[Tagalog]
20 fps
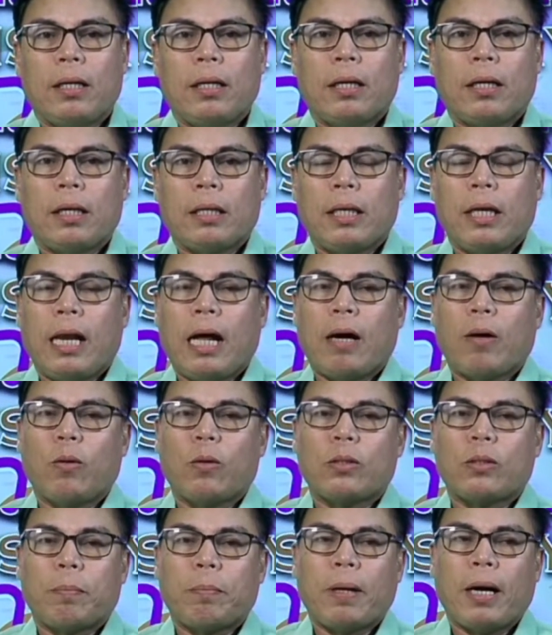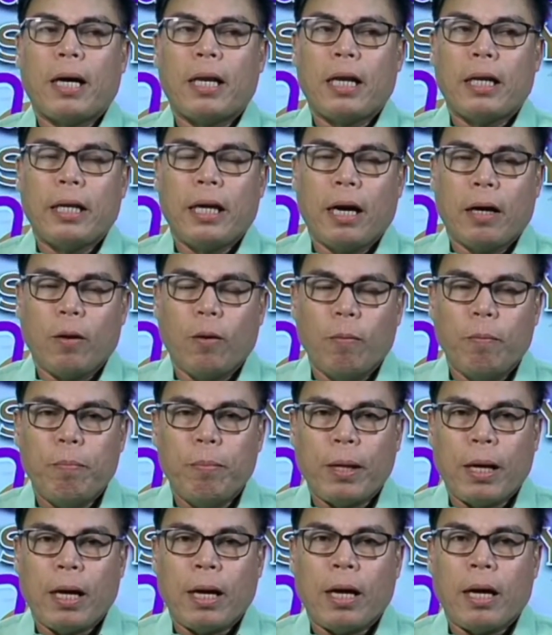at hinango sa pangalan ni Jacob
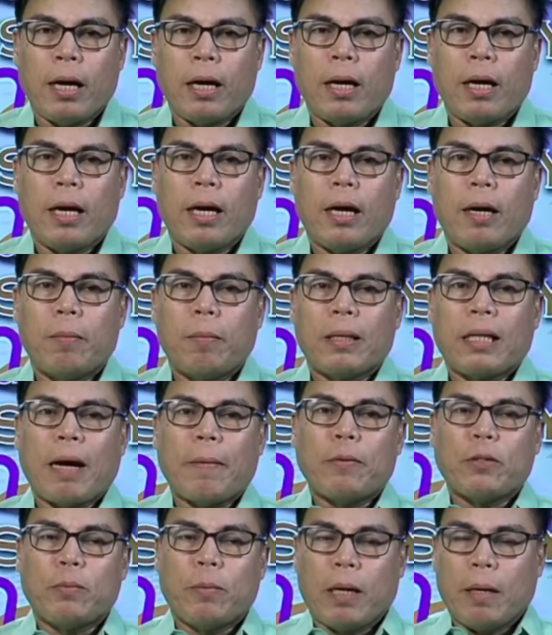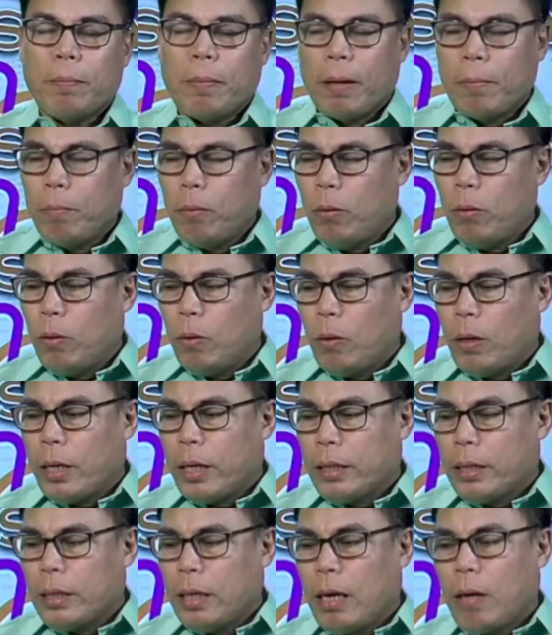na matapos makipagbuno
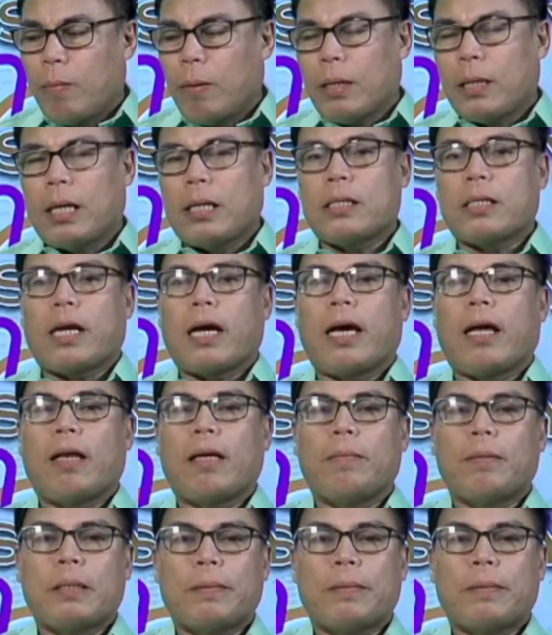ay tinawag na Israel. Ibig